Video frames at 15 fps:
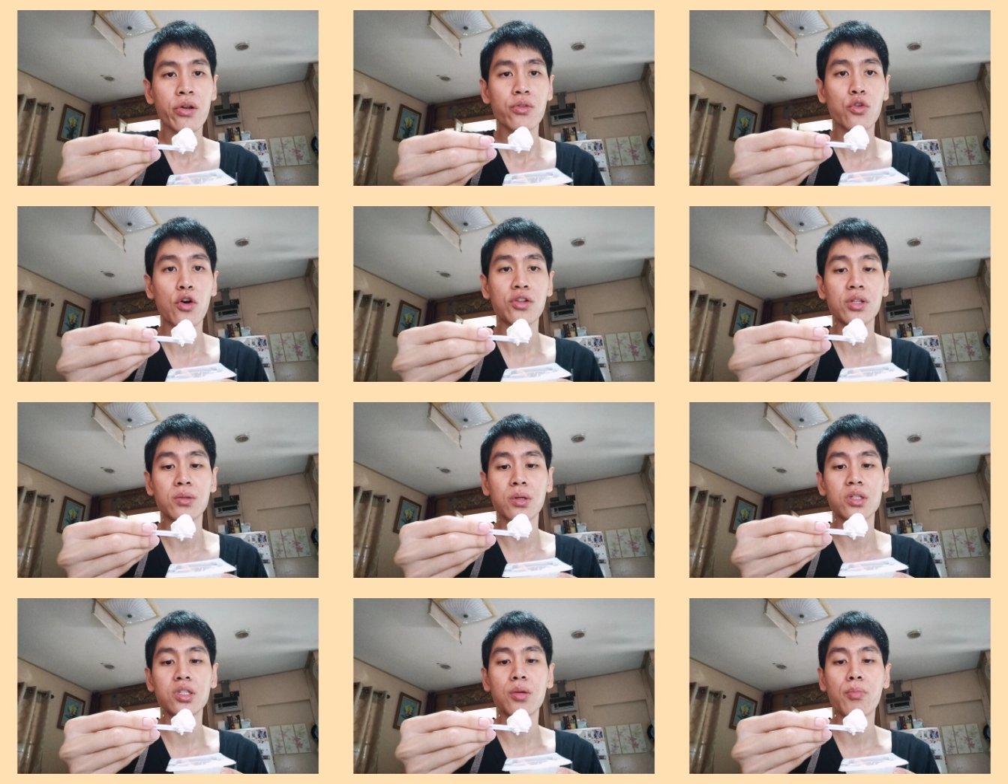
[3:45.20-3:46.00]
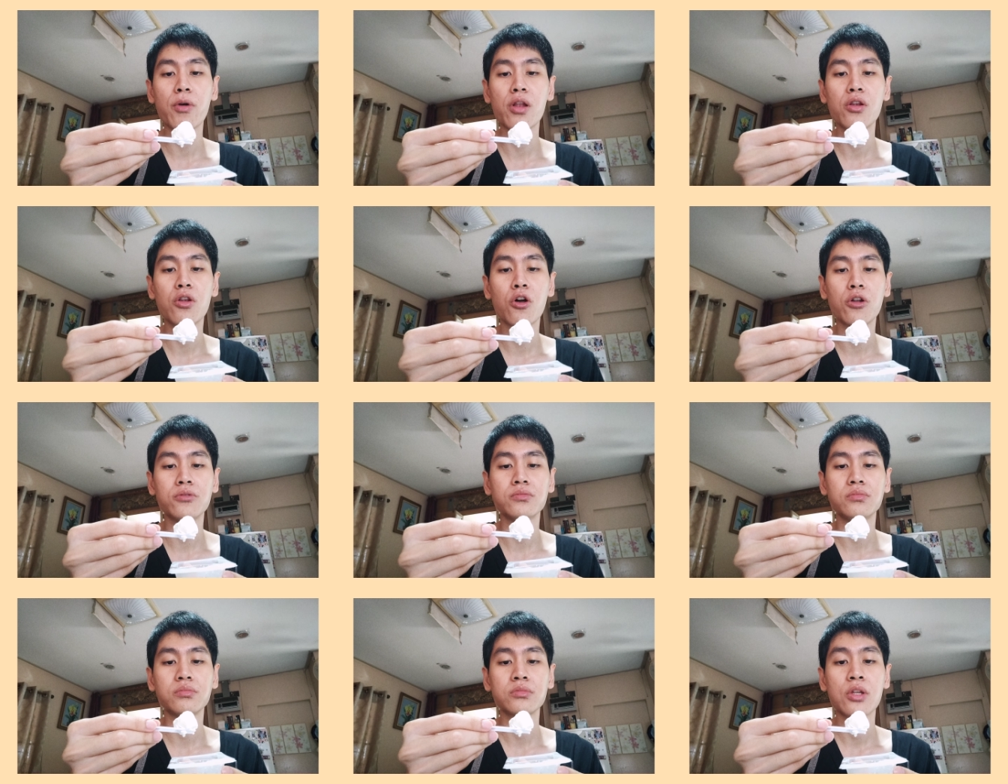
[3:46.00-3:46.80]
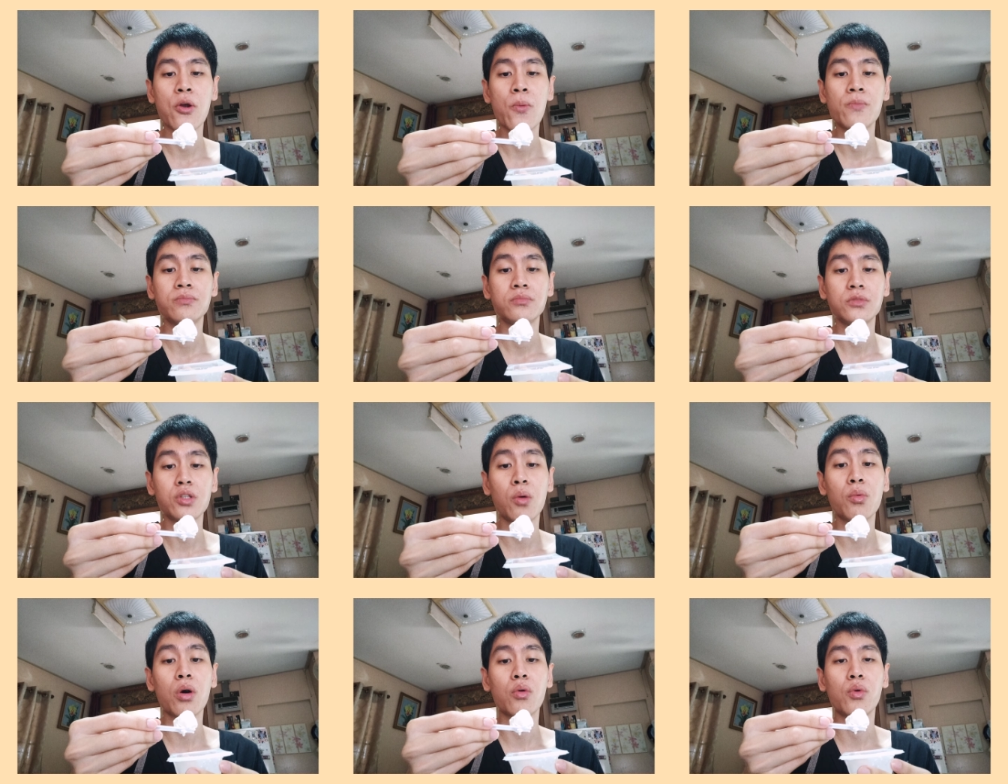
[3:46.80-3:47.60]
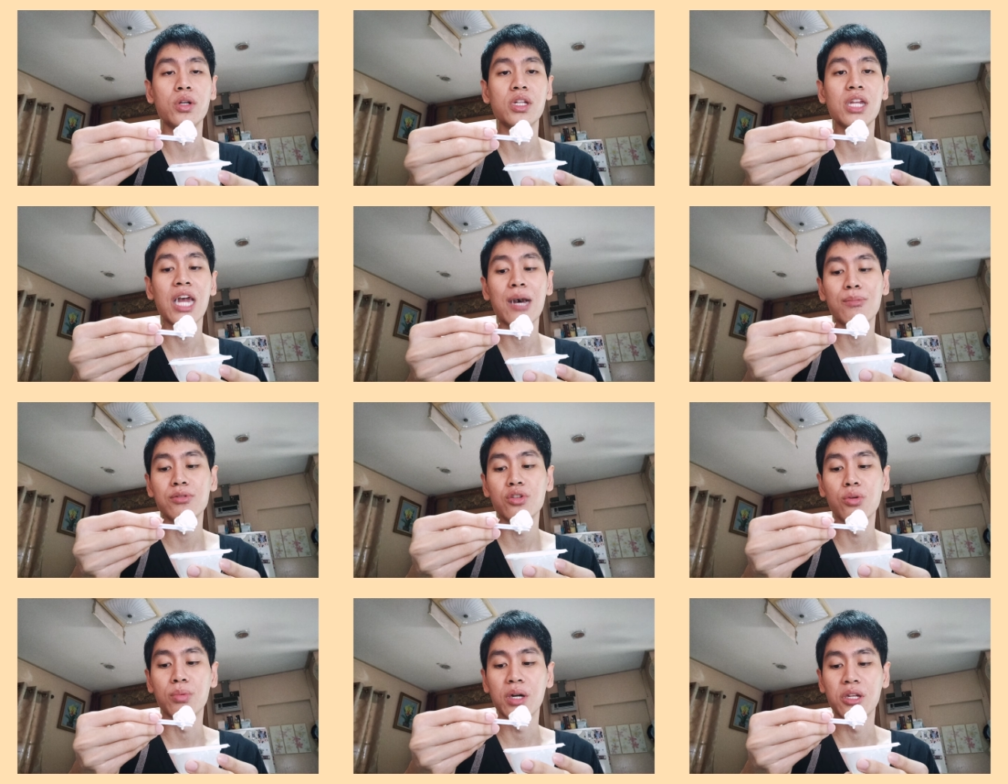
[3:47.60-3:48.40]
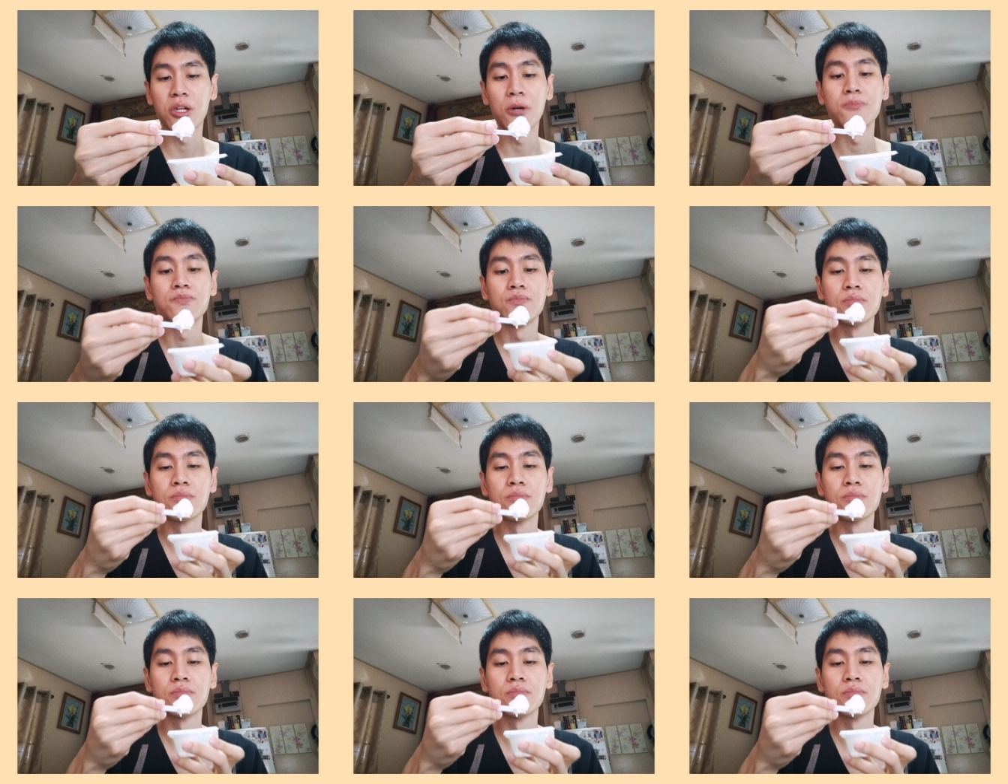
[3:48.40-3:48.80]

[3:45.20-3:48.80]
ตัวไอติมก็จะเป็นรสนมกับวานิลาผสมกันนะ